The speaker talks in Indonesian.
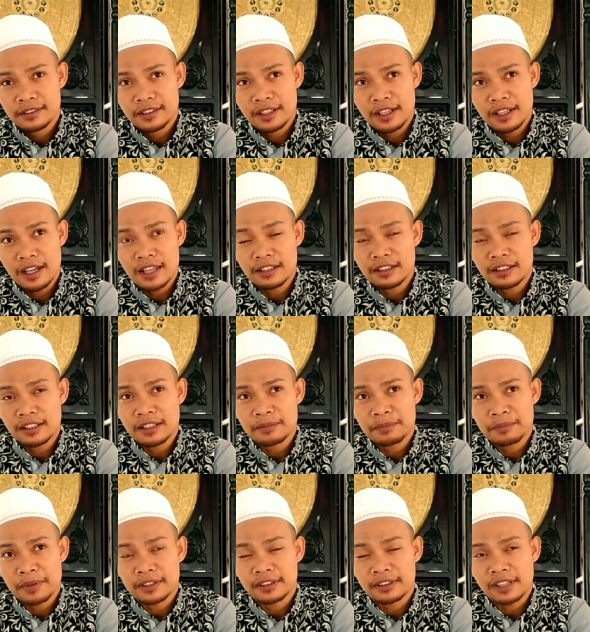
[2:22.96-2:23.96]
tingkatan
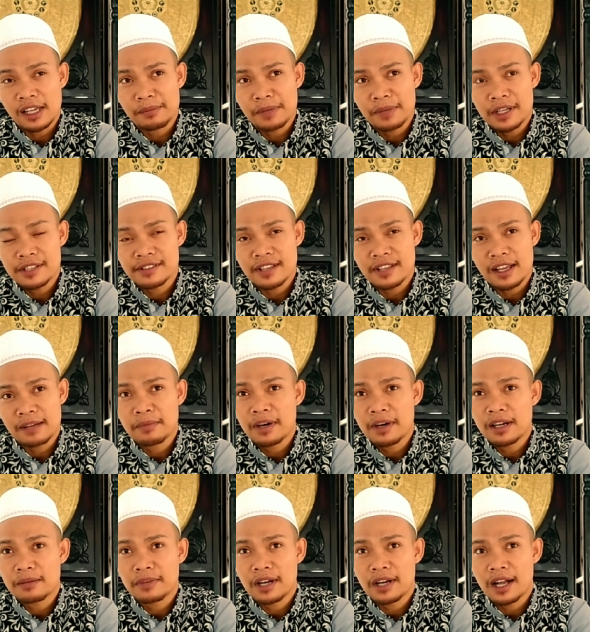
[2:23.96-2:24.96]
yang pertama
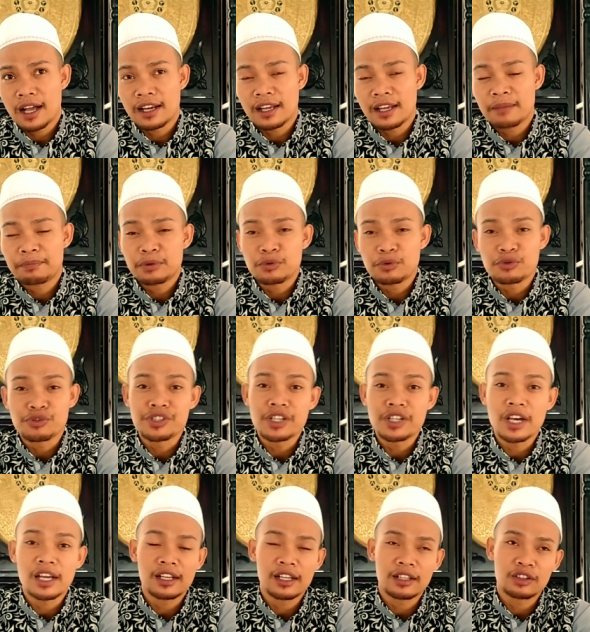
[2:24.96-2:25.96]
sabar menghadapi
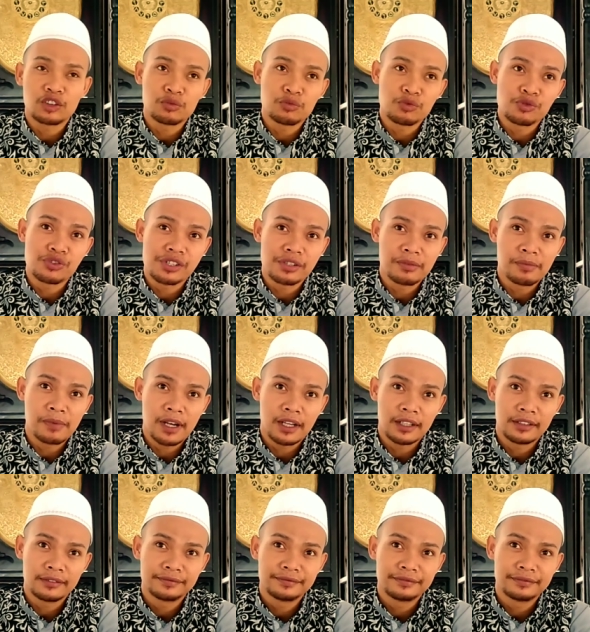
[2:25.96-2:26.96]
ujian atau
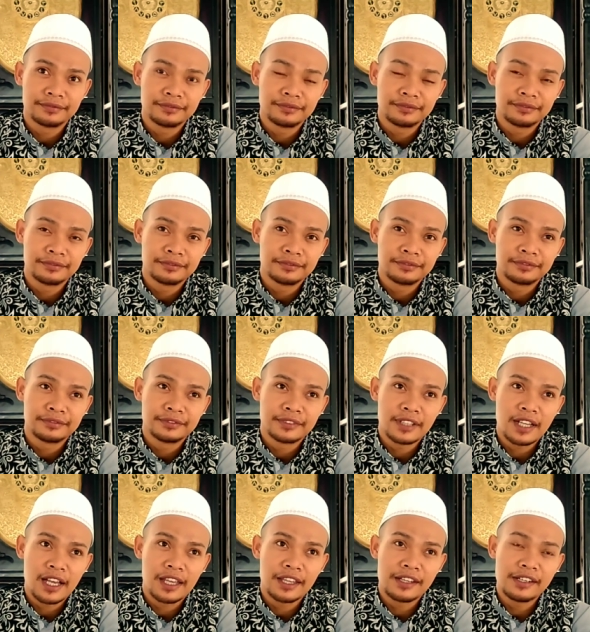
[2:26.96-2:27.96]
musibah
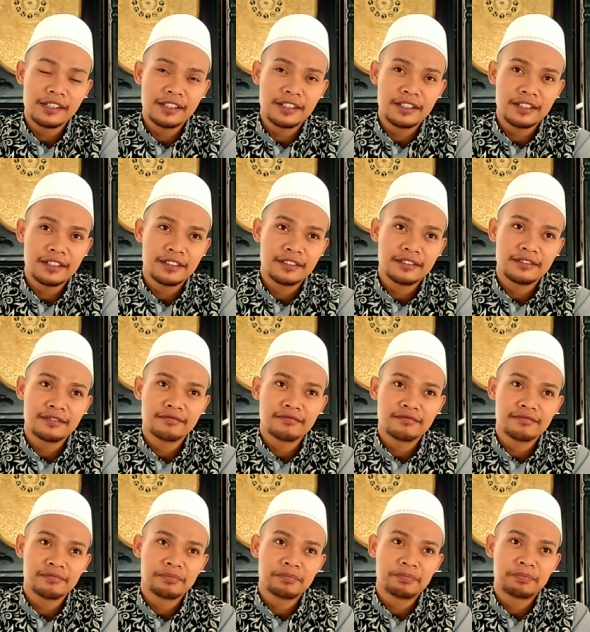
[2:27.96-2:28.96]
nah ini
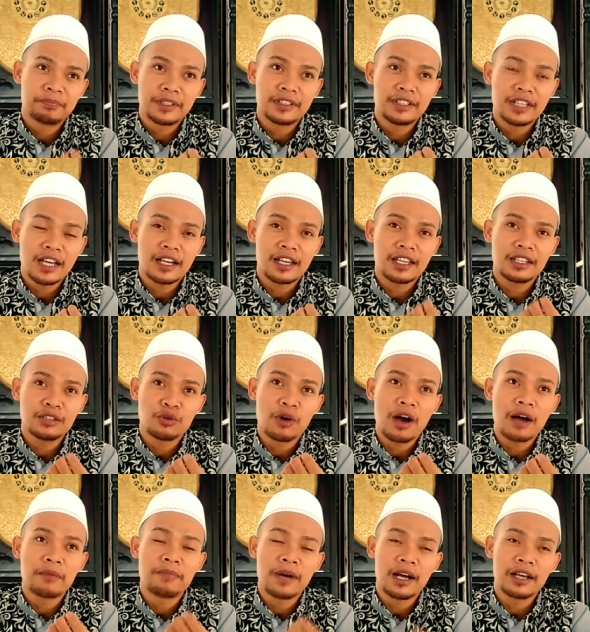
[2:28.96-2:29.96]
penyakit
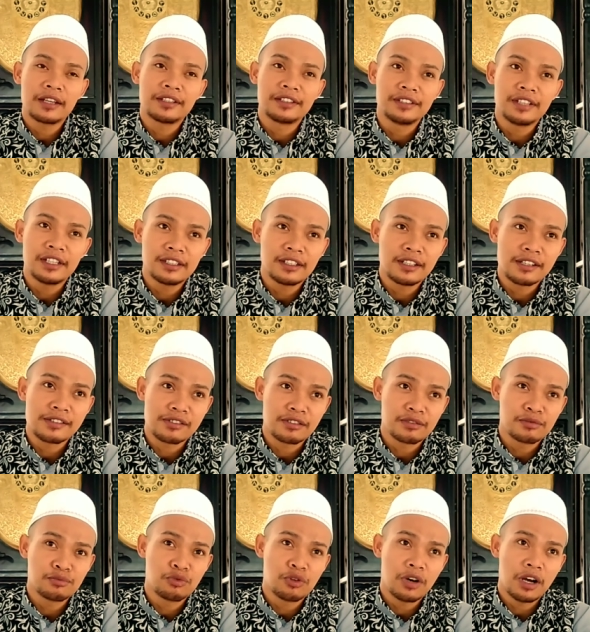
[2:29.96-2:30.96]
wabah ini adalah
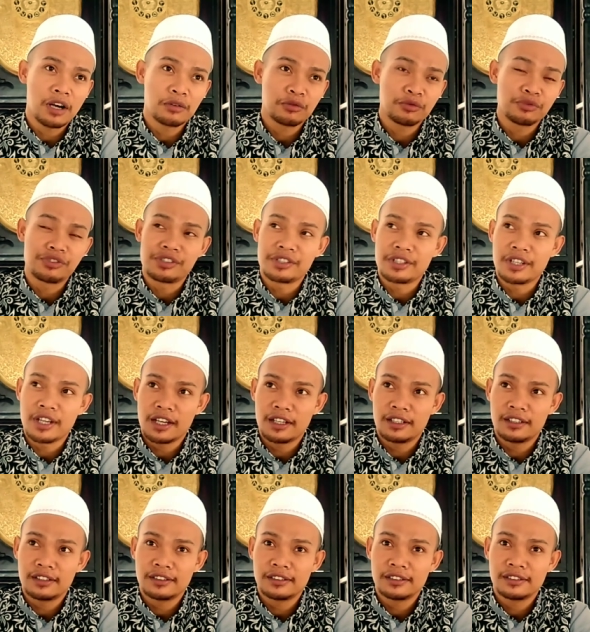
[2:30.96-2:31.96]
sebuah
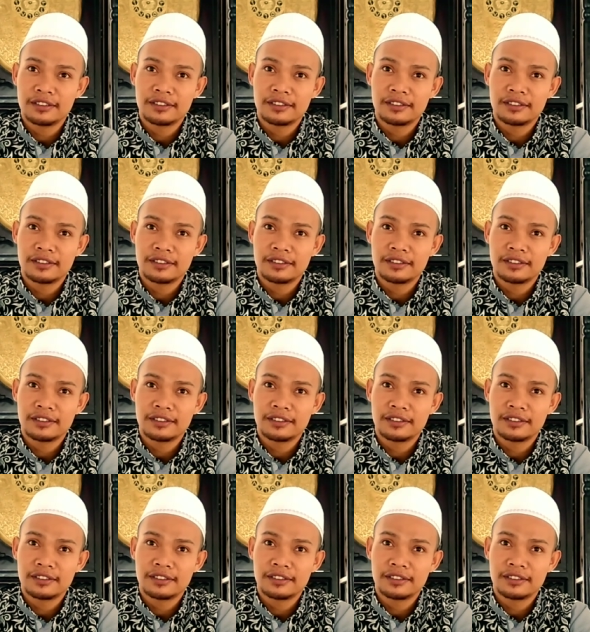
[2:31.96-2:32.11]
ujian